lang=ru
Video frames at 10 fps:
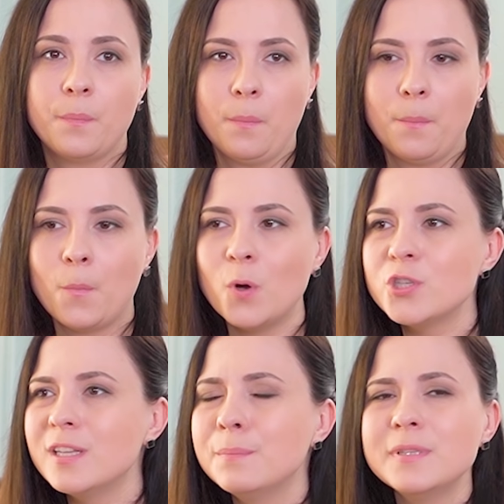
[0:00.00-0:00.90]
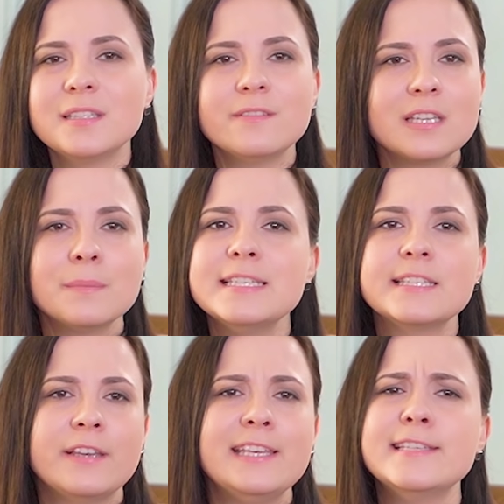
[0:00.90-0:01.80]
Может ли быть это
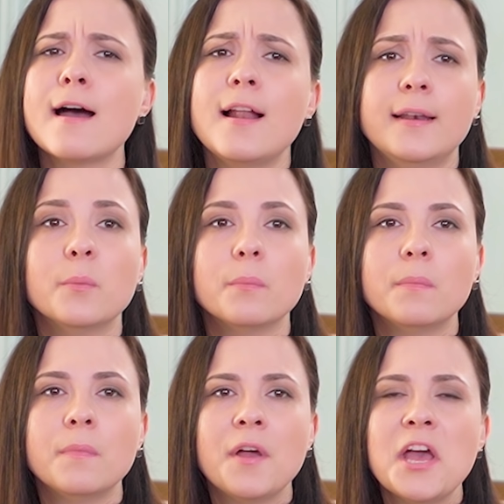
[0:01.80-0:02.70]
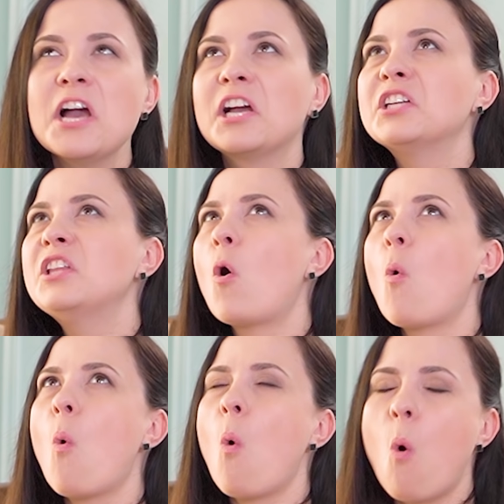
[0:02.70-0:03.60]
взаимодействие идеальным? Когда
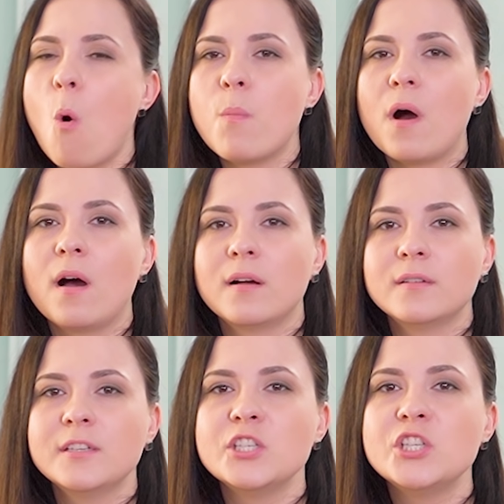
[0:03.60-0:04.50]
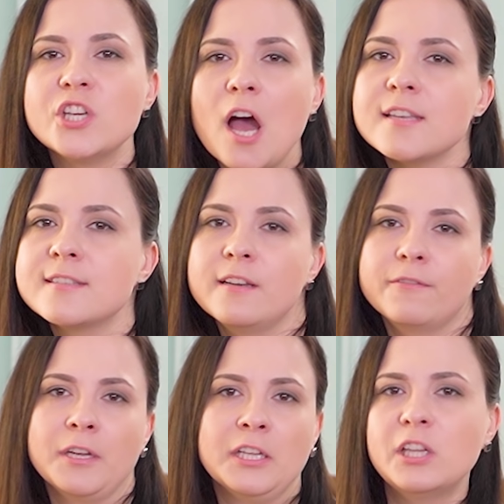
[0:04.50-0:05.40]
оба счастливы,
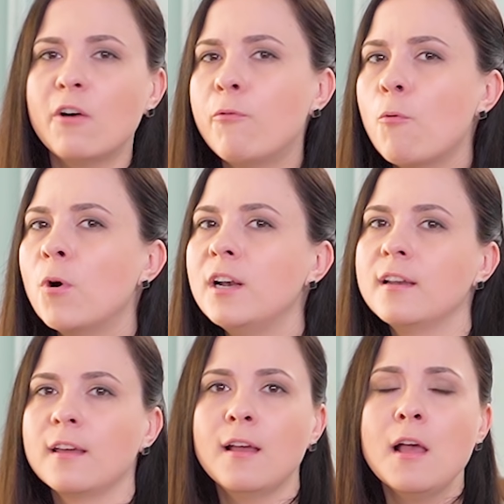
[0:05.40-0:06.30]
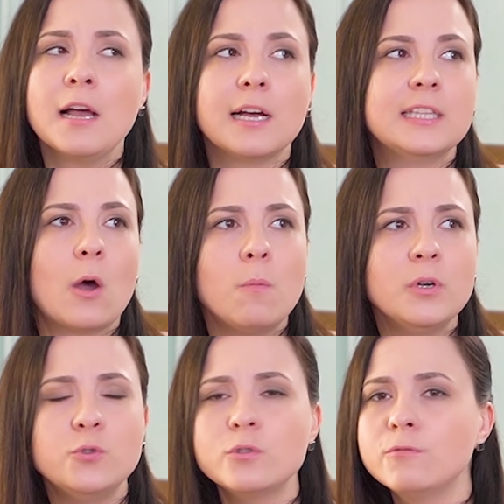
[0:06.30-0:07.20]
довольны, когда оба
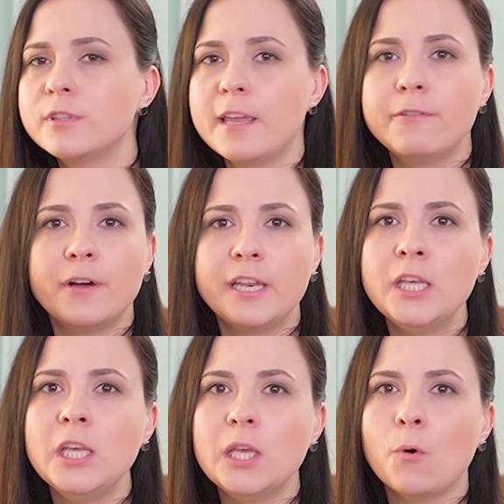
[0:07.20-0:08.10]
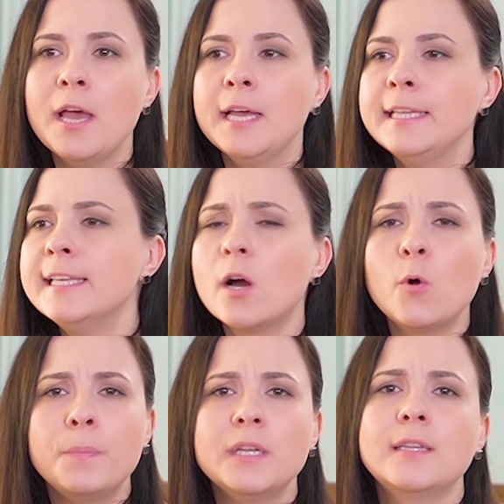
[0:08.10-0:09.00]
чувствуют эйфорию, никакой
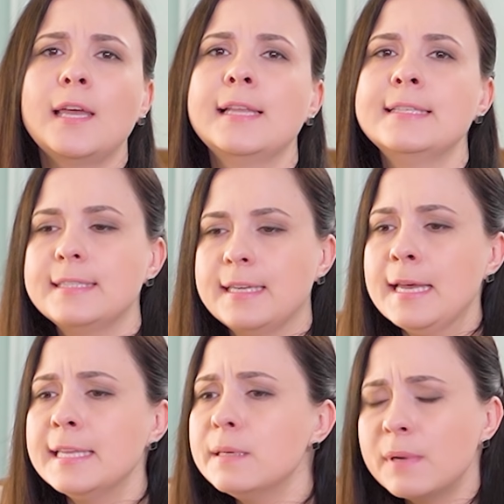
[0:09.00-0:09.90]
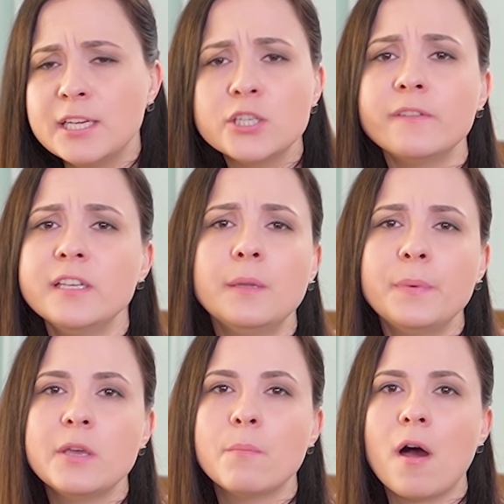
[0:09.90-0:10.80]
претензии, ни малейшего
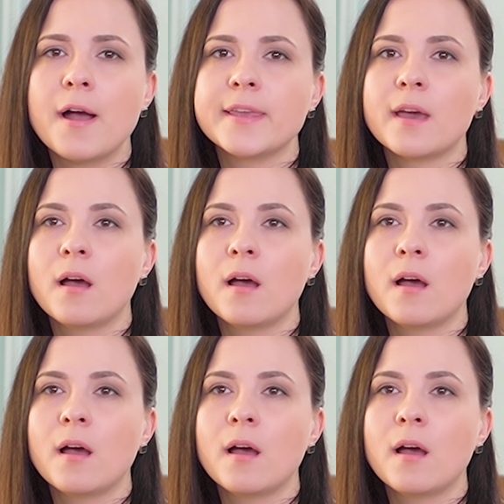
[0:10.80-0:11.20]
недопонимания.